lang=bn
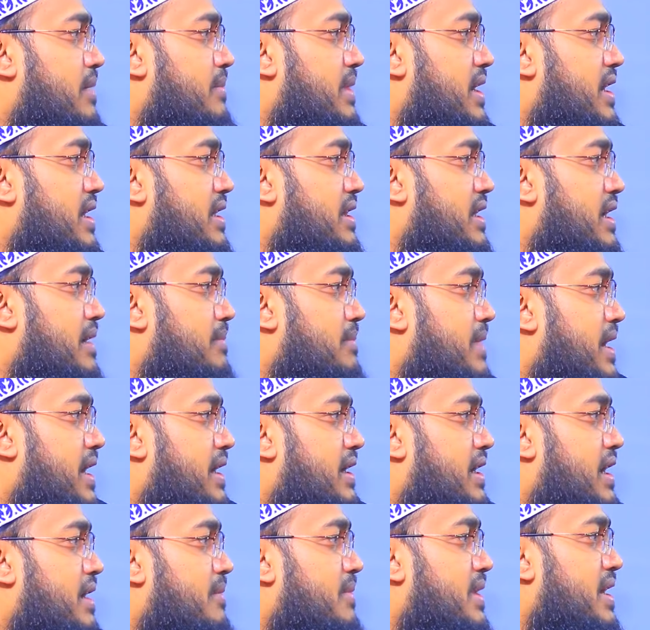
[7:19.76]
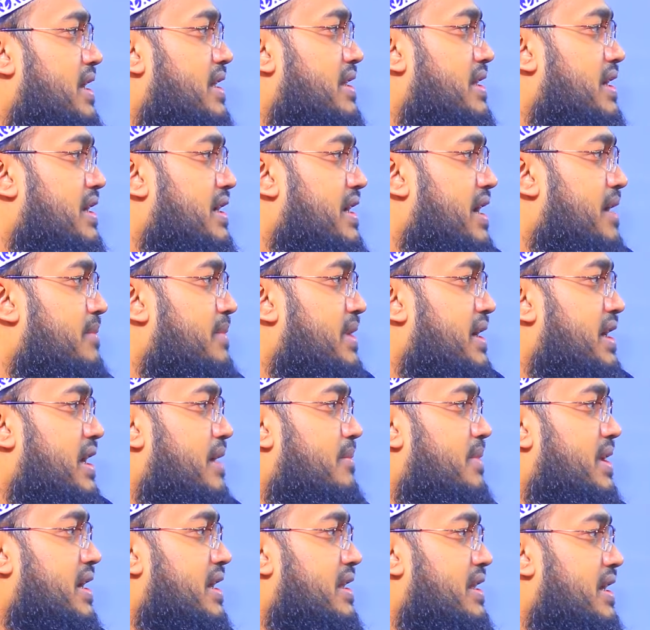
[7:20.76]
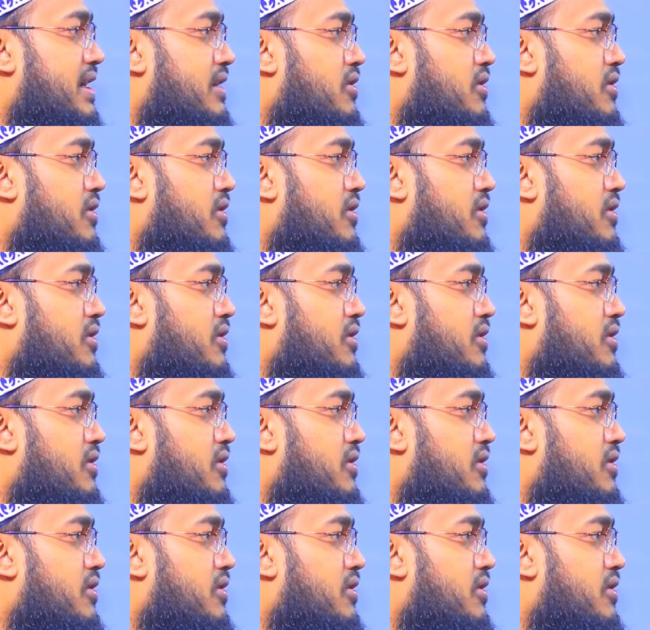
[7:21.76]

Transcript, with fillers: নাম আলাদা মার নাম আলাদা গ্রামের নাম আলাদা